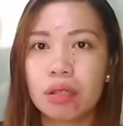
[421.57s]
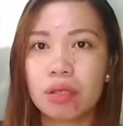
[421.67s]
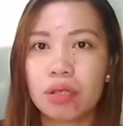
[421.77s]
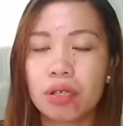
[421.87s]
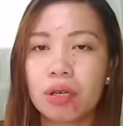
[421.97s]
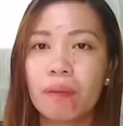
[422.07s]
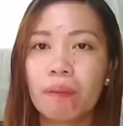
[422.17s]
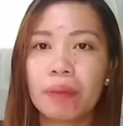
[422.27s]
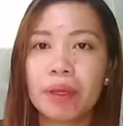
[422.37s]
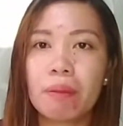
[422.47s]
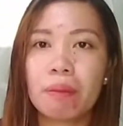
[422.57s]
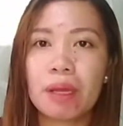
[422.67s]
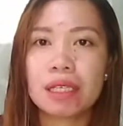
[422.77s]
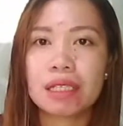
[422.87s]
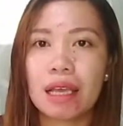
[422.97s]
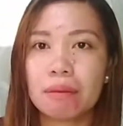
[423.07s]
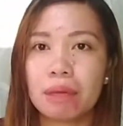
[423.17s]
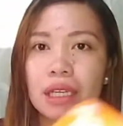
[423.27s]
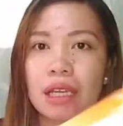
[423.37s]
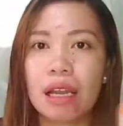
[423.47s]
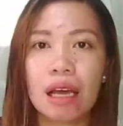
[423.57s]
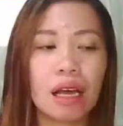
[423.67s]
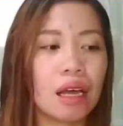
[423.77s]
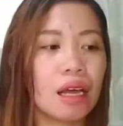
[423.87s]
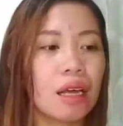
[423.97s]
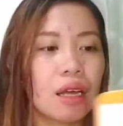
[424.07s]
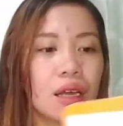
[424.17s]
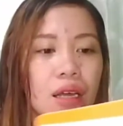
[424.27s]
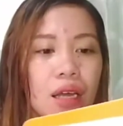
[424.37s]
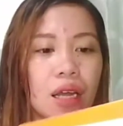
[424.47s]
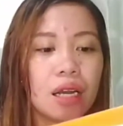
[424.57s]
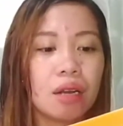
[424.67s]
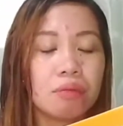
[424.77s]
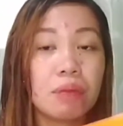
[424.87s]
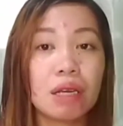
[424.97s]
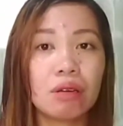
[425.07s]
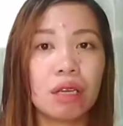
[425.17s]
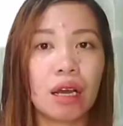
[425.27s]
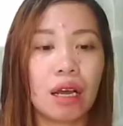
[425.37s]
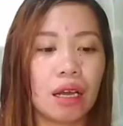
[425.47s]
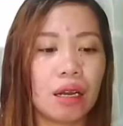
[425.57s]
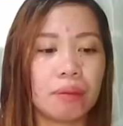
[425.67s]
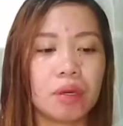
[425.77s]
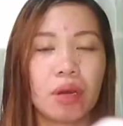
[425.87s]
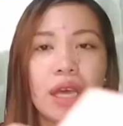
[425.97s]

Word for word: other place like Manila, Around Bicol lang ang alam ko.